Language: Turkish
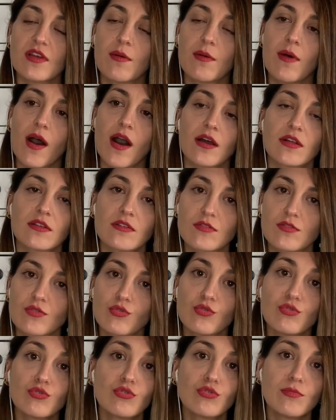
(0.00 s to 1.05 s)
ama aklınıza
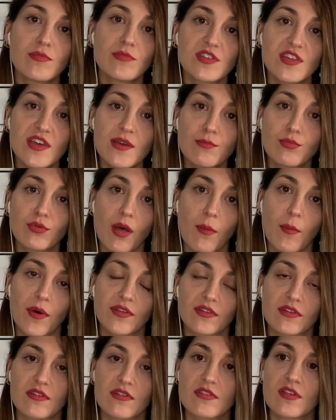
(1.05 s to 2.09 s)
uygun bir şey
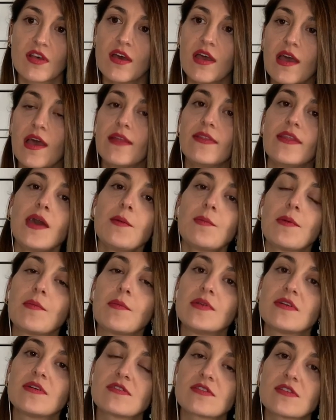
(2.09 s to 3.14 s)
bulamadınız. Ne
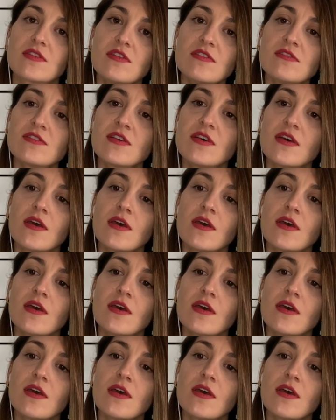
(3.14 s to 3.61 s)
yapabilirsiniz?